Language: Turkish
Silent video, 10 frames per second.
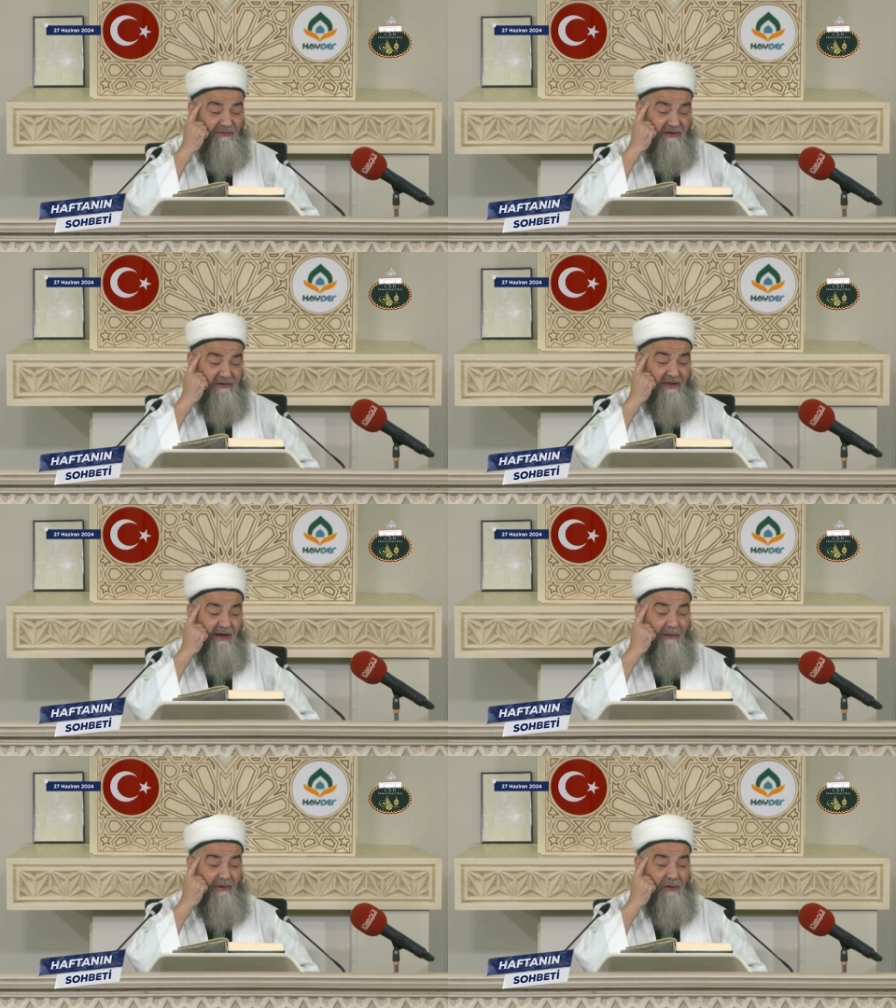
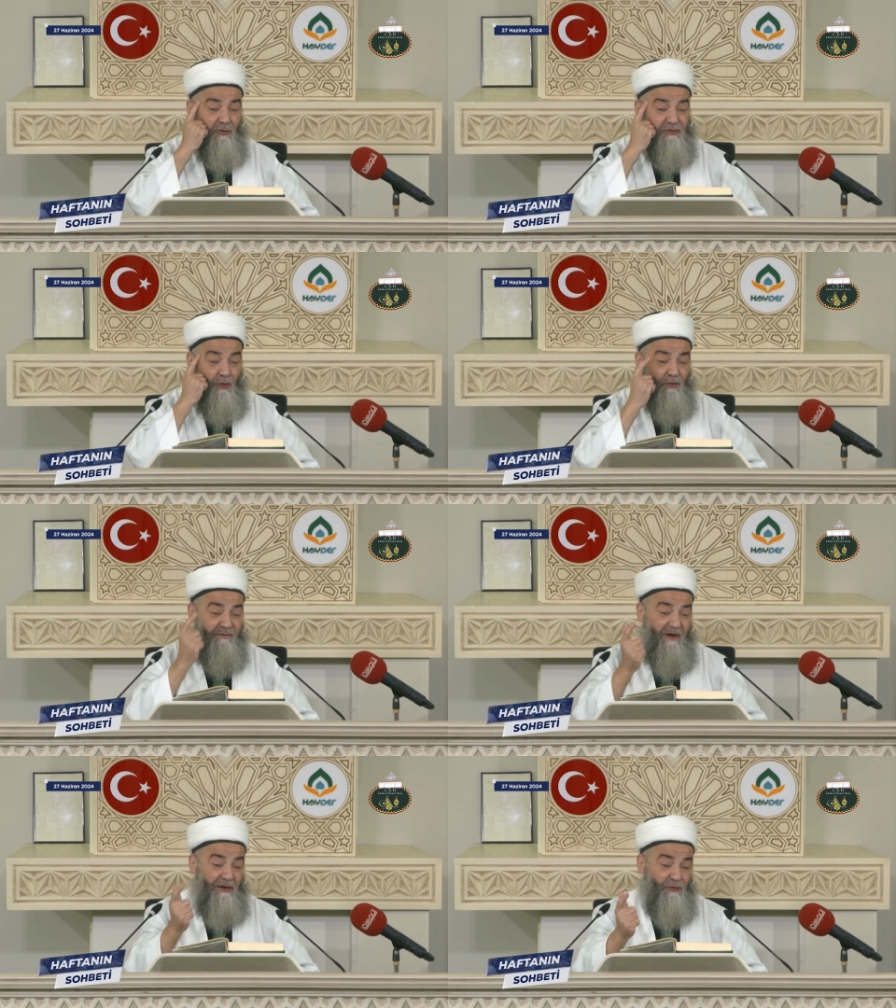fıkıhtan haberi yoksa onun
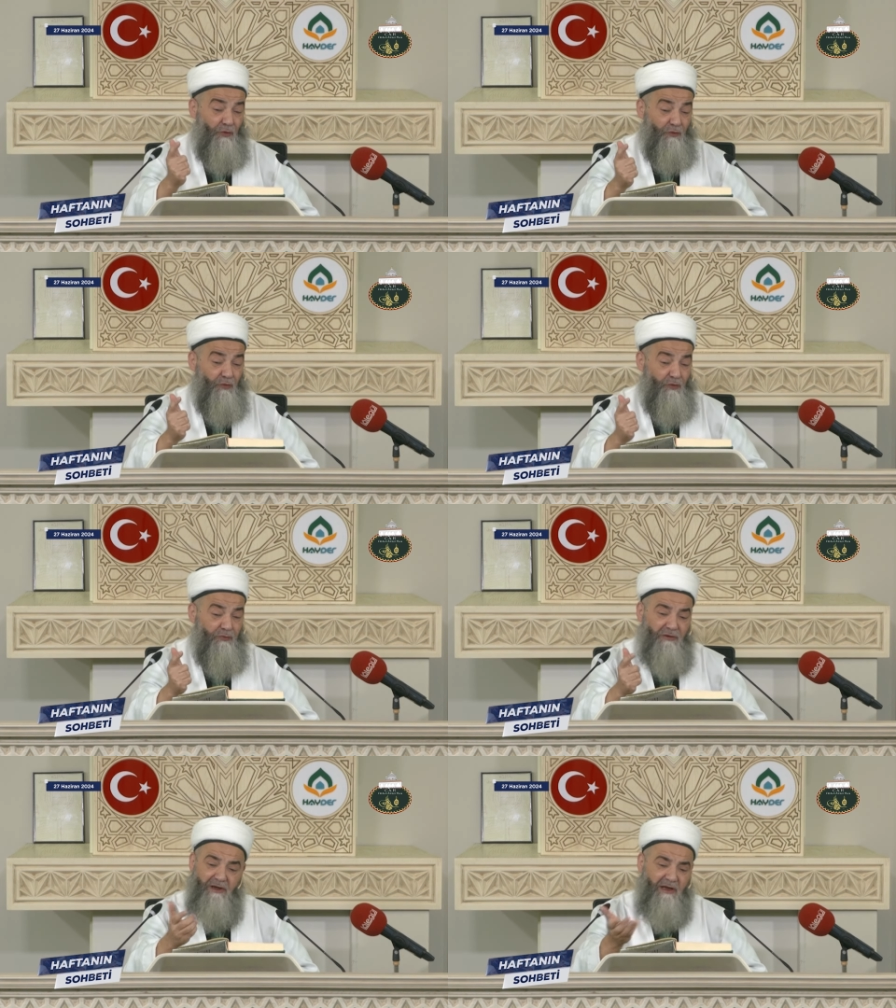faiz olduğunu,
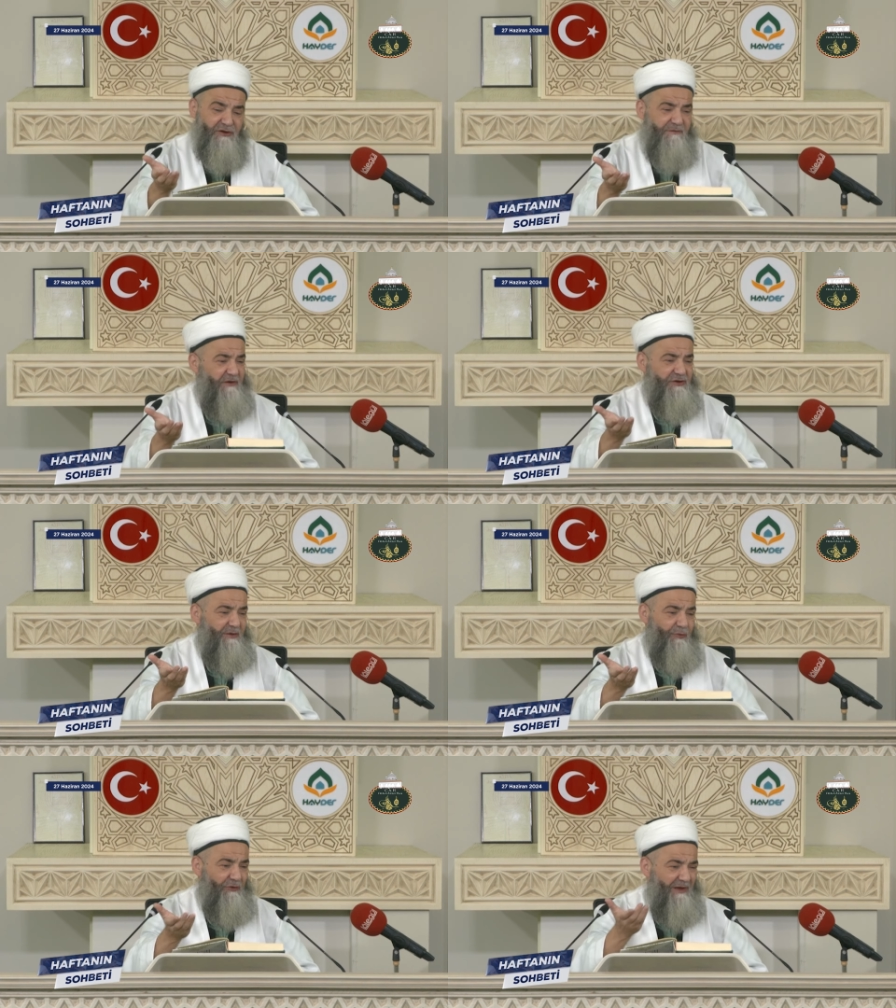bunlar alışveriş
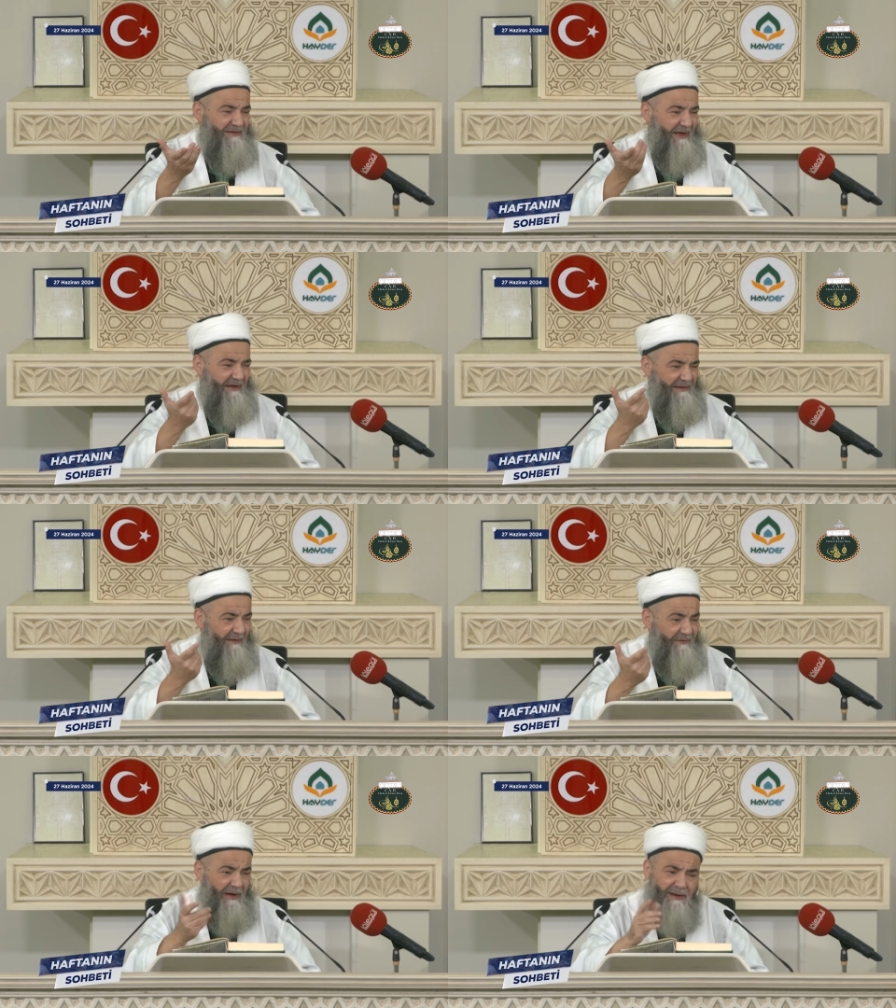yapıyorlar
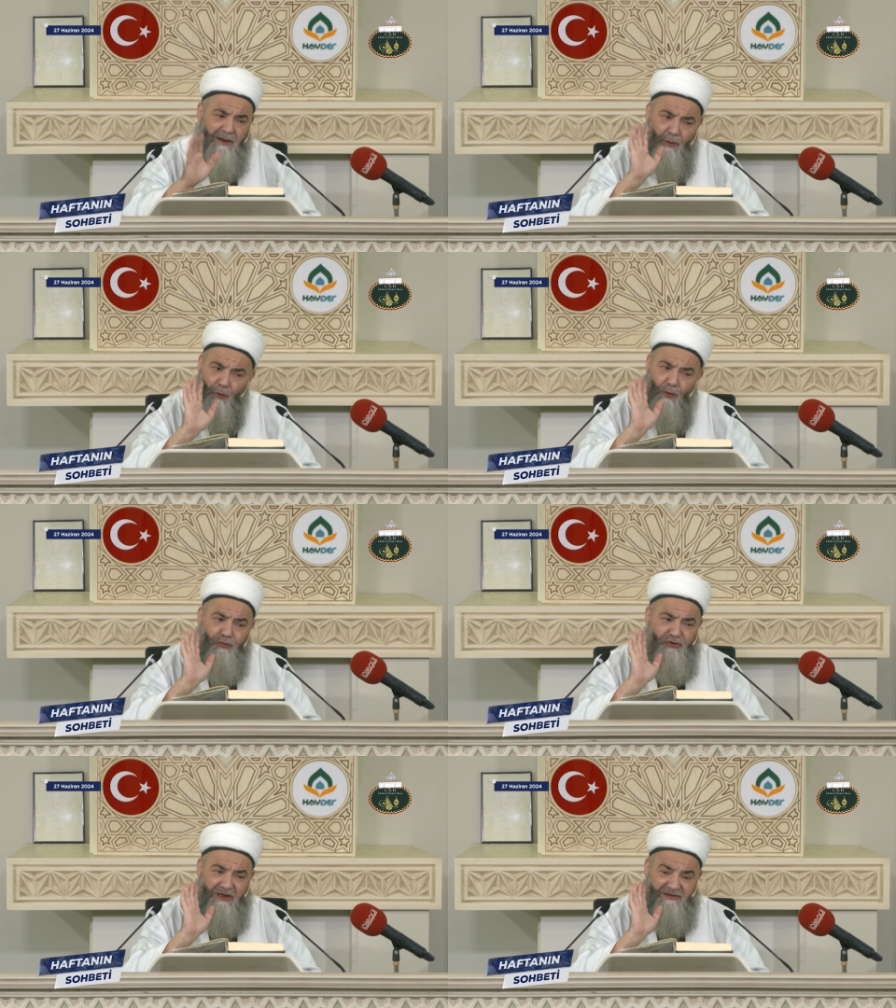zanneder falan. O
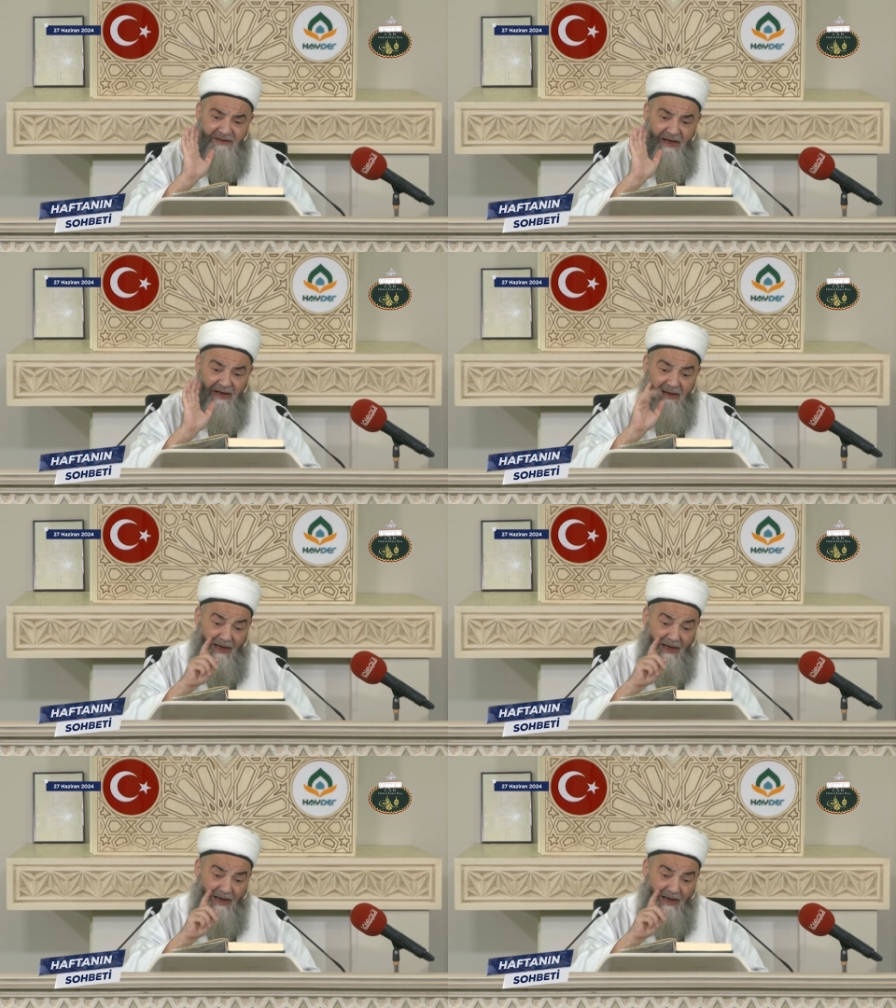müstesna.